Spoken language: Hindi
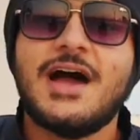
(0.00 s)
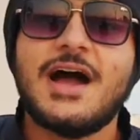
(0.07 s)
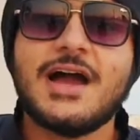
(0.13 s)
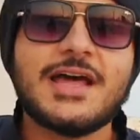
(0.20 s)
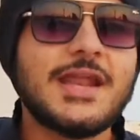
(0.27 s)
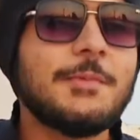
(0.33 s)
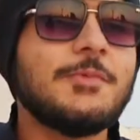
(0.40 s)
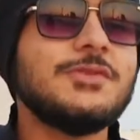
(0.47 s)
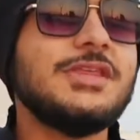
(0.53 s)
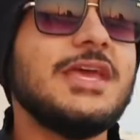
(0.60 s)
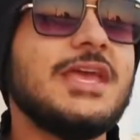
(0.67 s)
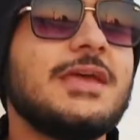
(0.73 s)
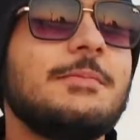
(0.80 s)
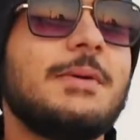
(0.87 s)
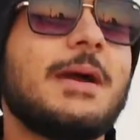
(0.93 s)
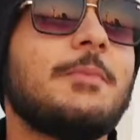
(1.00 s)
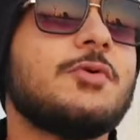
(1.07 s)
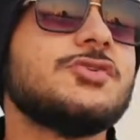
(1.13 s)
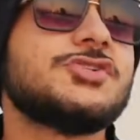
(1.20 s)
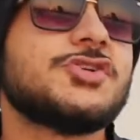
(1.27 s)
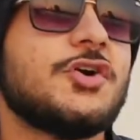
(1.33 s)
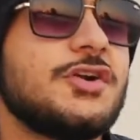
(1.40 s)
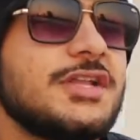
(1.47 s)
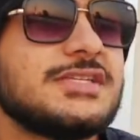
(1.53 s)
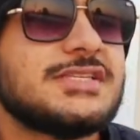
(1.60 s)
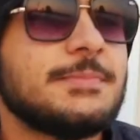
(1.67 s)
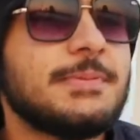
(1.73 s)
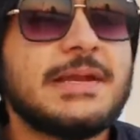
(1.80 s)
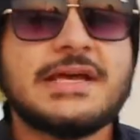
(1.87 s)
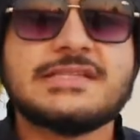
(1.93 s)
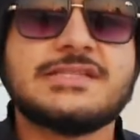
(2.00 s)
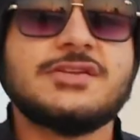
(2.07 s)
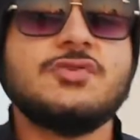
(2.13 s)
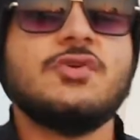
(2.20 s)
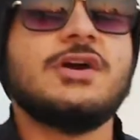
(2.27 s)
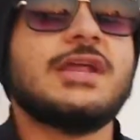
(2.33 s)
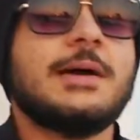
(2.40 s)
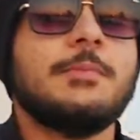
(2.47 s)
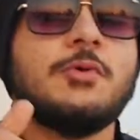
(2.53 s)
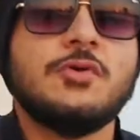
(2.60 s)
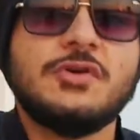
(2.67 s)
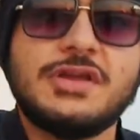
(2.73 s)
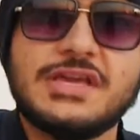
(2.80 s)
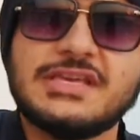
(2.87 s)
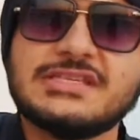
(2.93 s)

अगर आपको देखें मैं आपको शॉर्ट एंड सिंपल आंसर दूँ अगर आपको